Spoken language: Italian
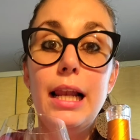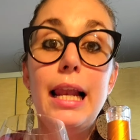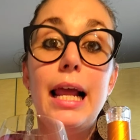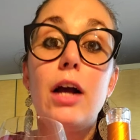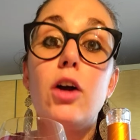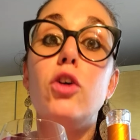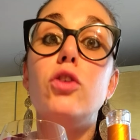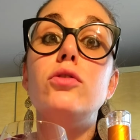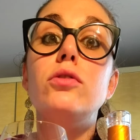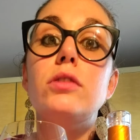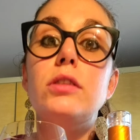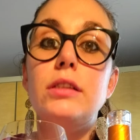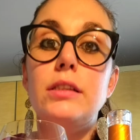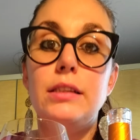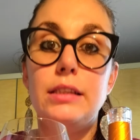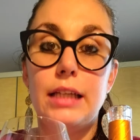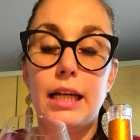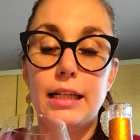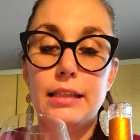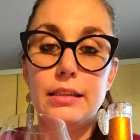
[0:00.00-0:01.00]
la
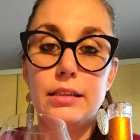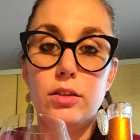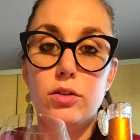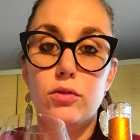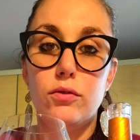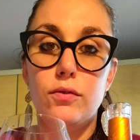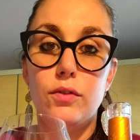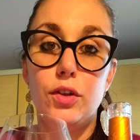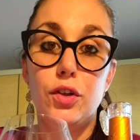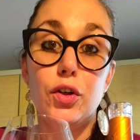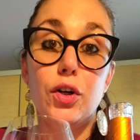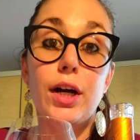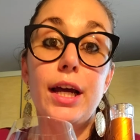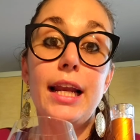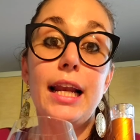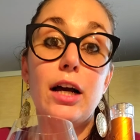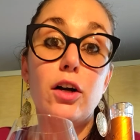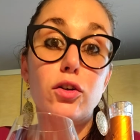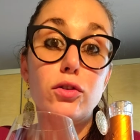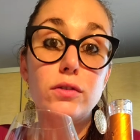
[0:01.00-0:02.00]
consistenza di un vino
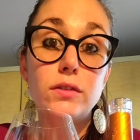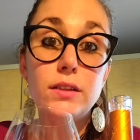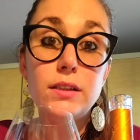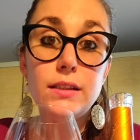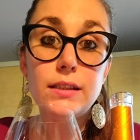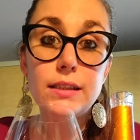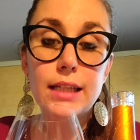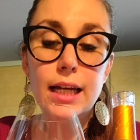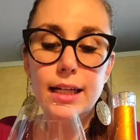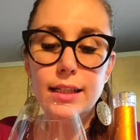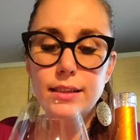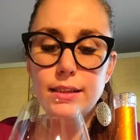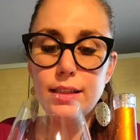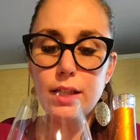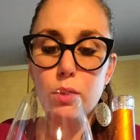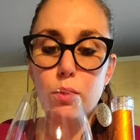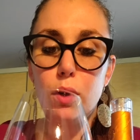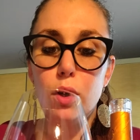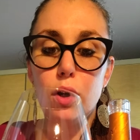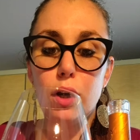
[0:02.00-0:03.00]
e la
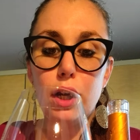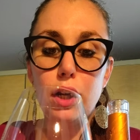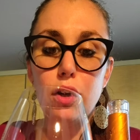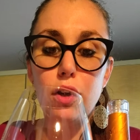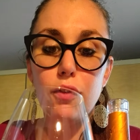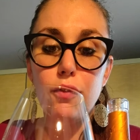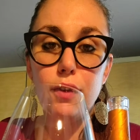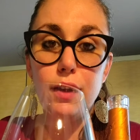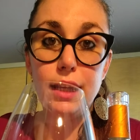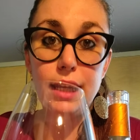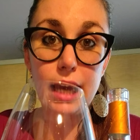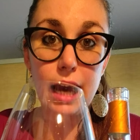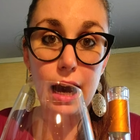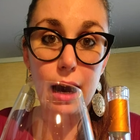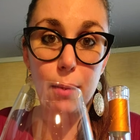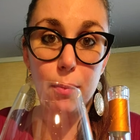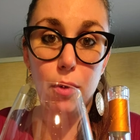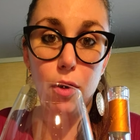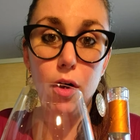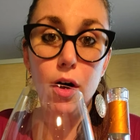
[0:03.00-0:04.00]
consistenza è quello che noi
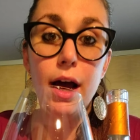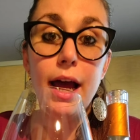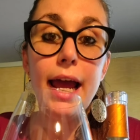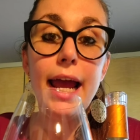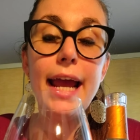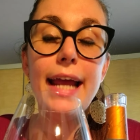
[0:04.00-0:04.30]
vediamo